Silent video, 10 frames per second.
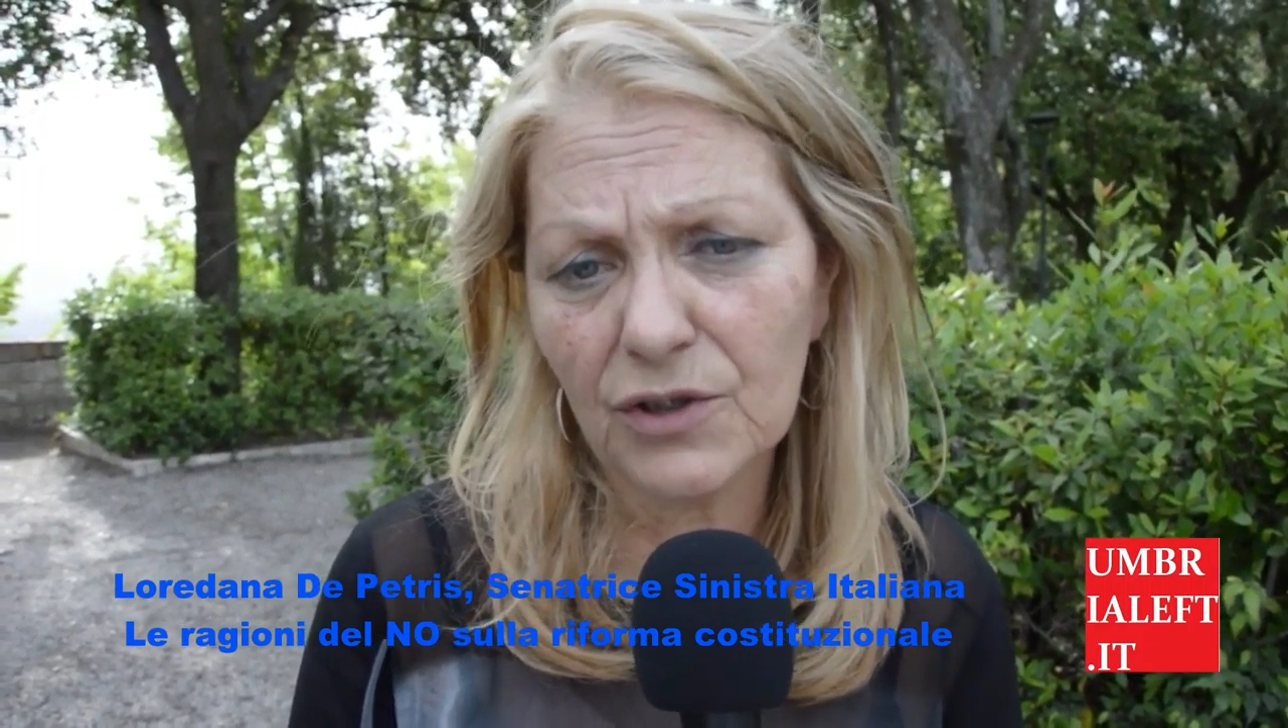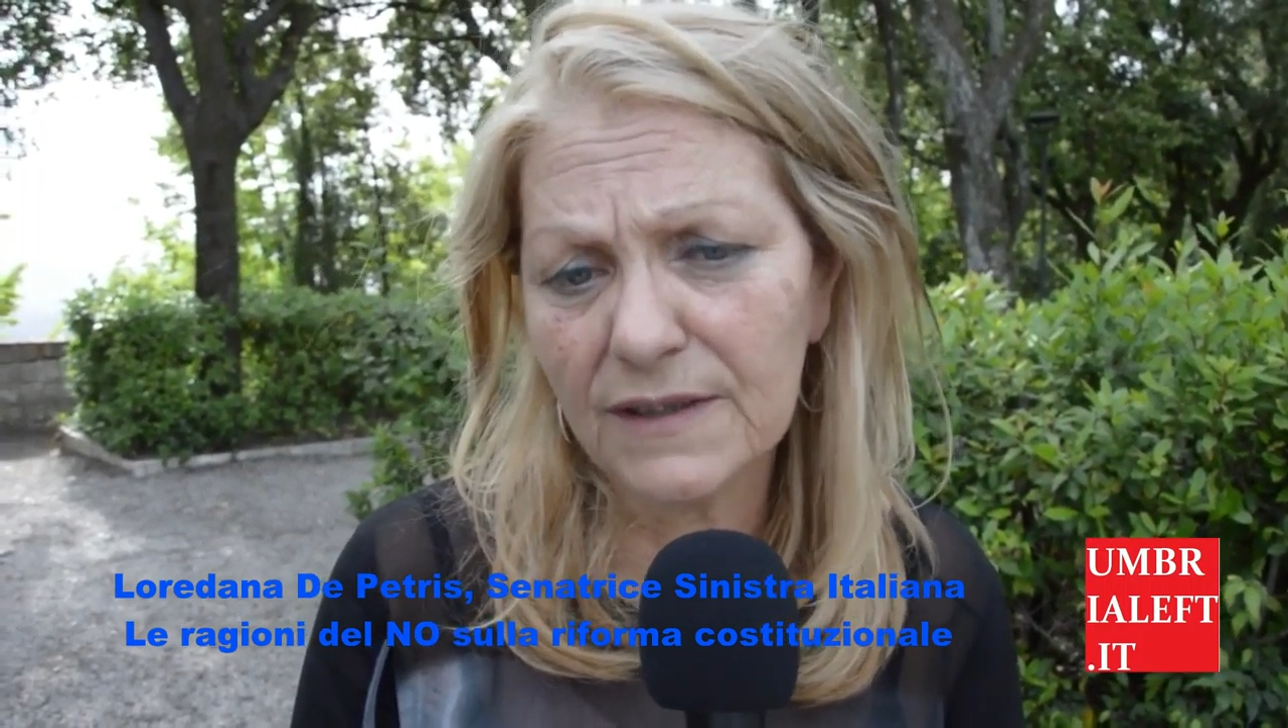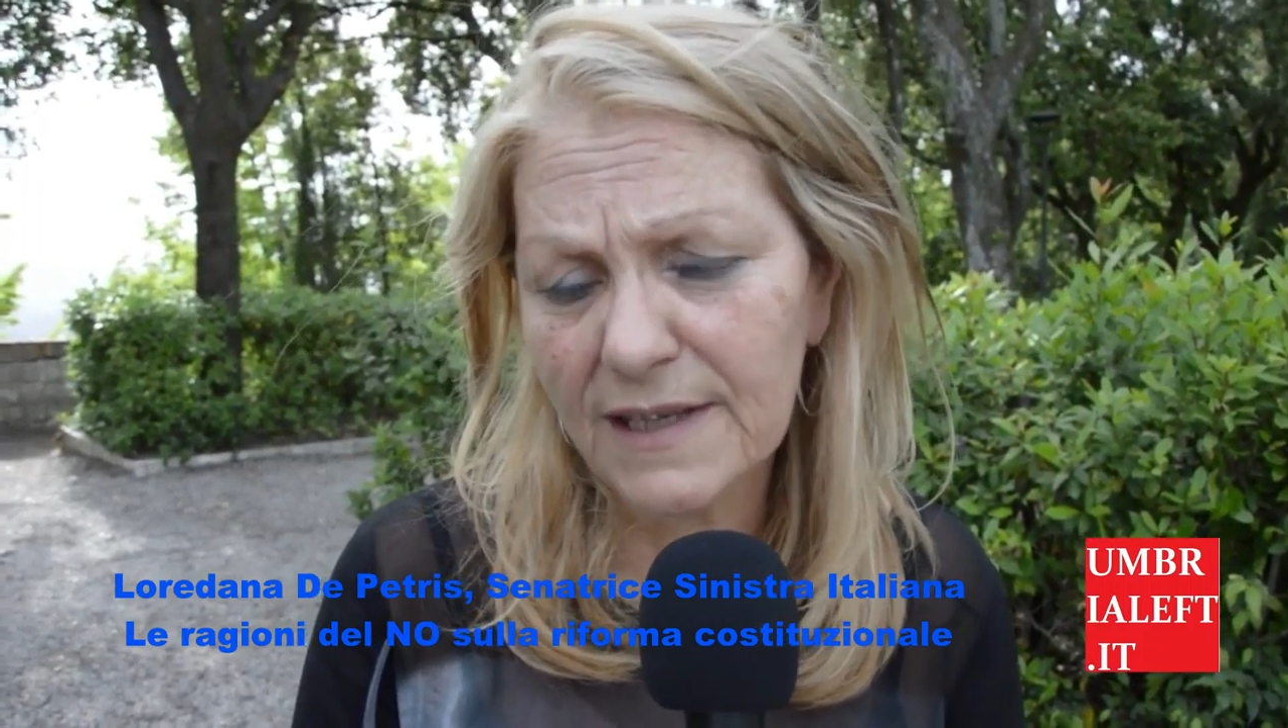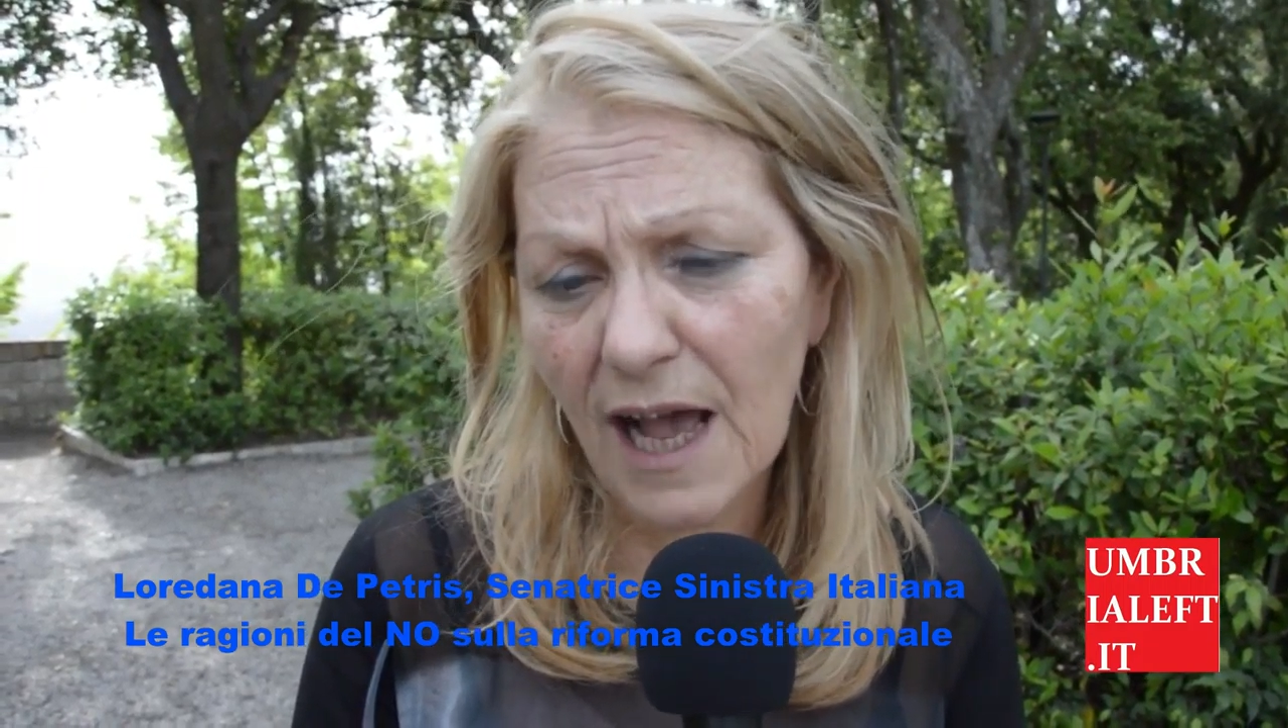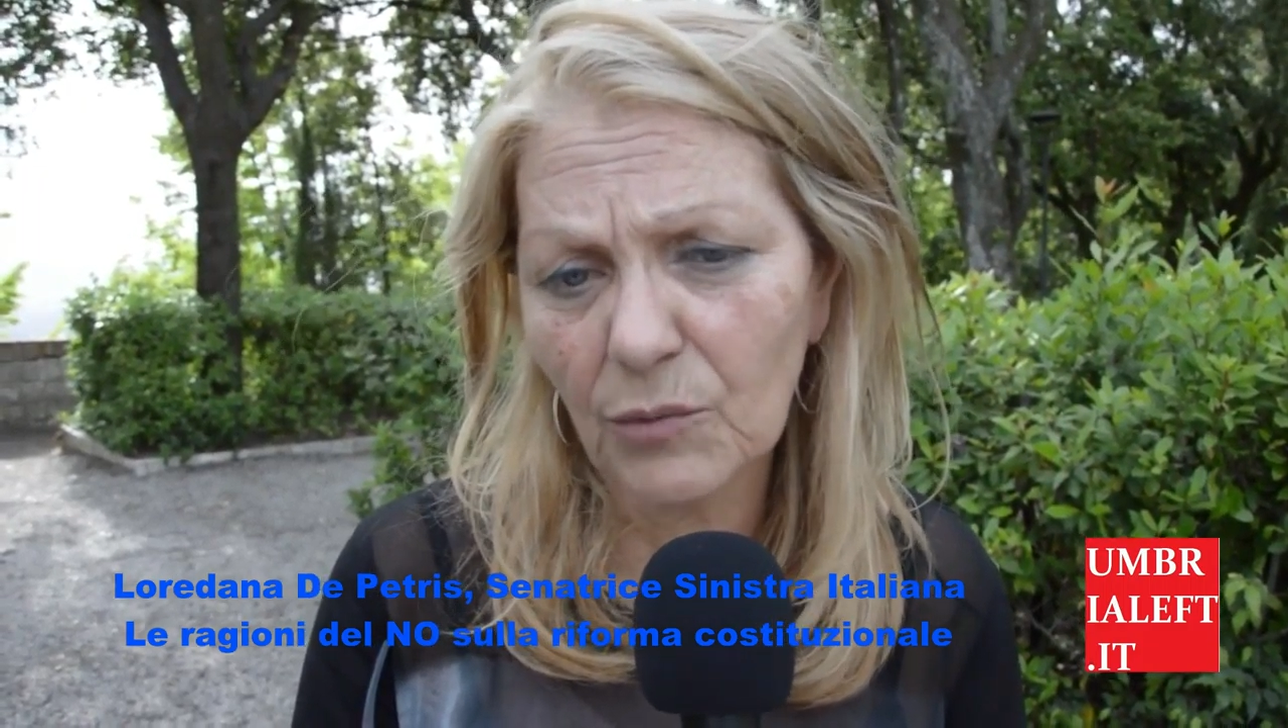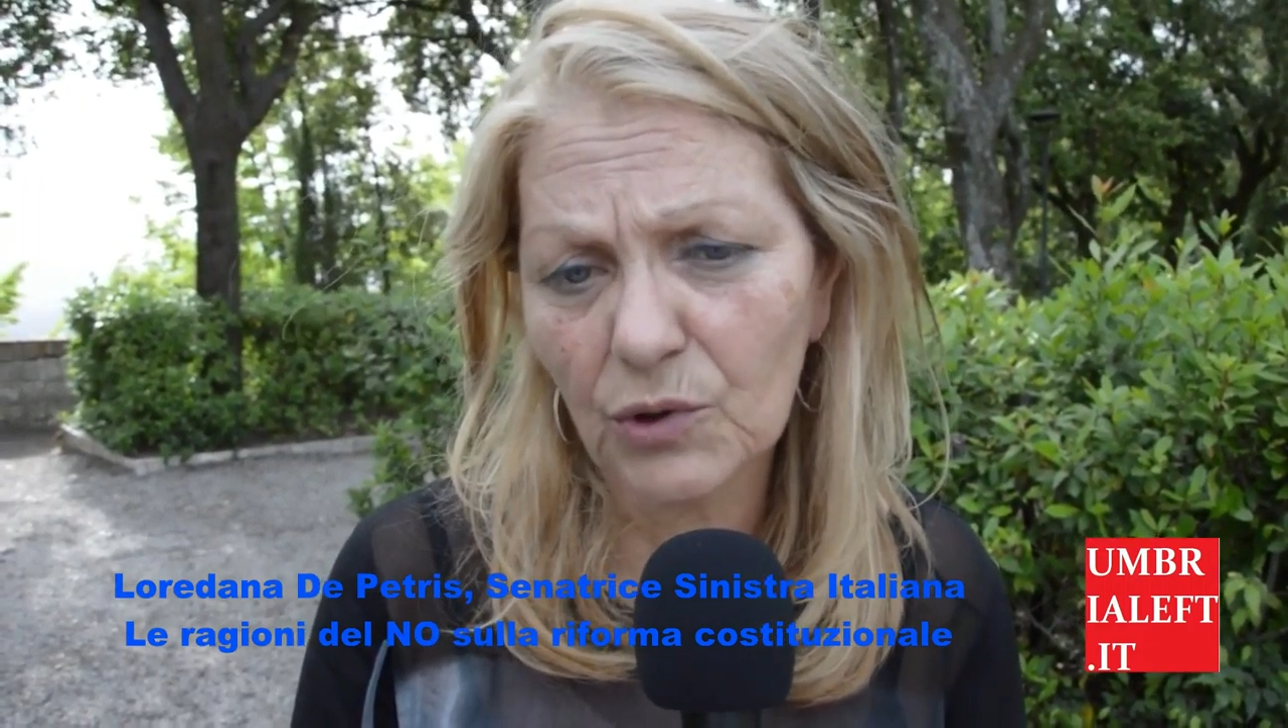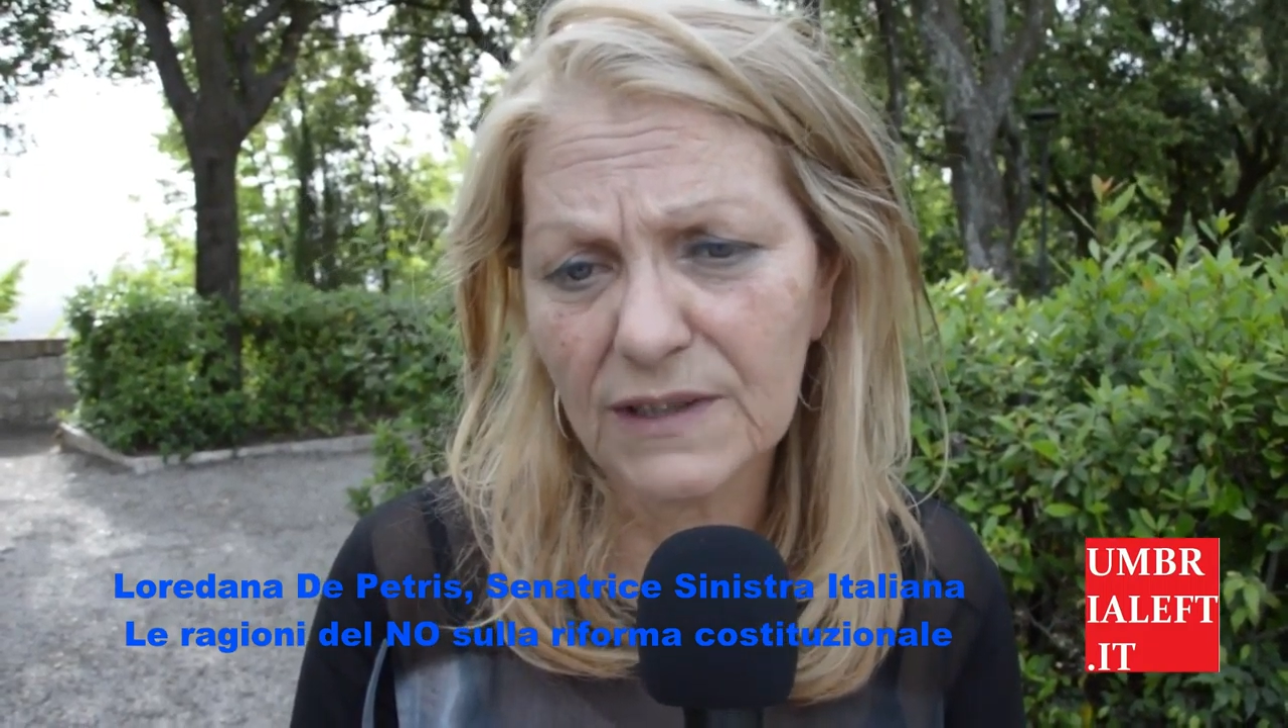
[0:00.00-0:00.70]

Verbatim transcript: ci stiamo